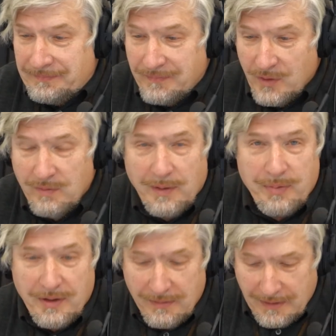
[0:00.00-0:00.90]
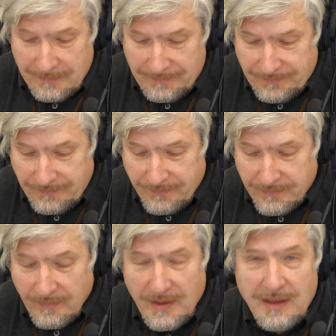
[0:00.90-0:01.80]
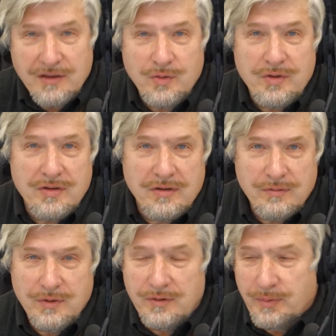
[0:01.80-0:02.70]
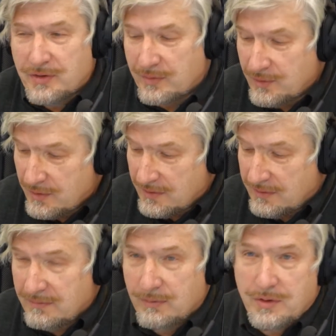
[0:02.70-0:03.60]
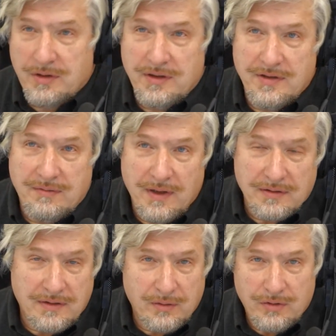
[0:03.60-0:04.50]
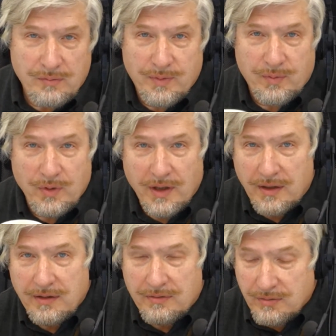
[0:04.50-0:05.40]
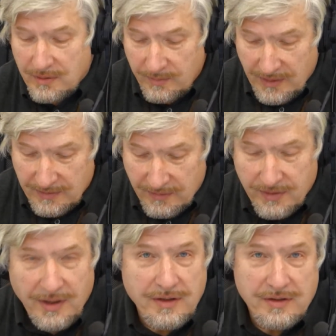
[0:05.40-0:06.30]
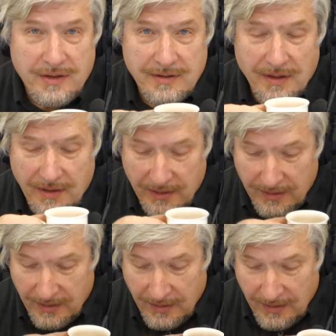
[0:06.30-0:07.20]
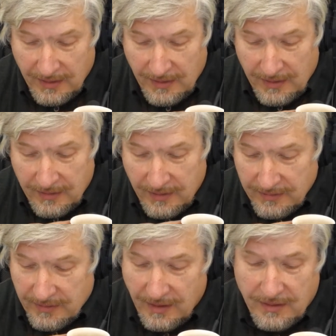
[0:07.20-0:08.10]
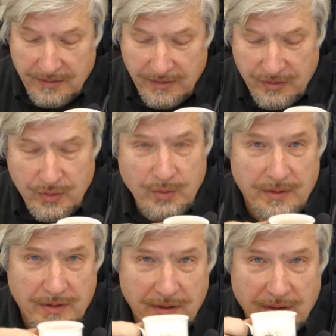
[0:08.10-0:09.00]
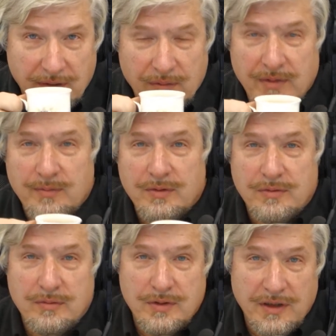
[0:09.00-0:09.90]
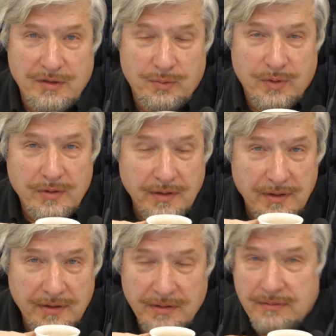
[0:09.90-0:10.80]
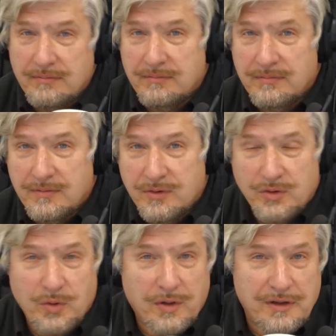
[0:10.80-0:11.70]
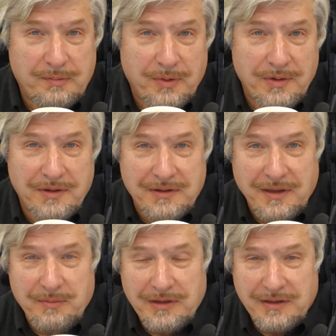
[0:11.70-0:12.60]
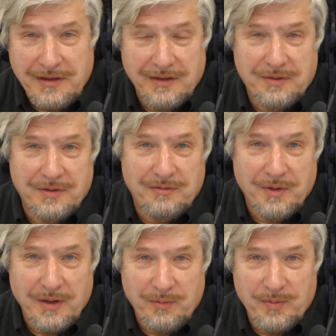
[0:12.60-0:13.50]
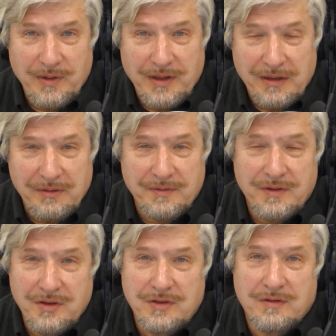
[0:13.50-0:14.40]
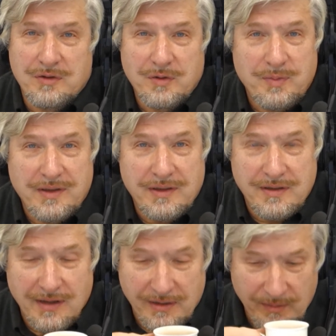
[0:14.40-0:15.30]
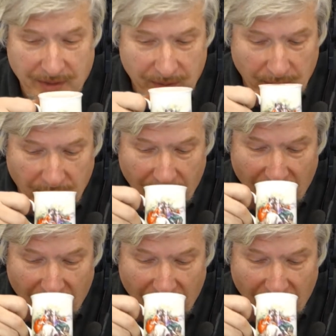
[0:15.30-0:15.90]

Ну, во-первых, существует почему-то очень известный, очень популярный, что для меня совершеннейшая загадка, тест Алана Тьюринга, которому уже исполнилось, скоро исполнится 70 лет. Он его опубликовал в 1950 году.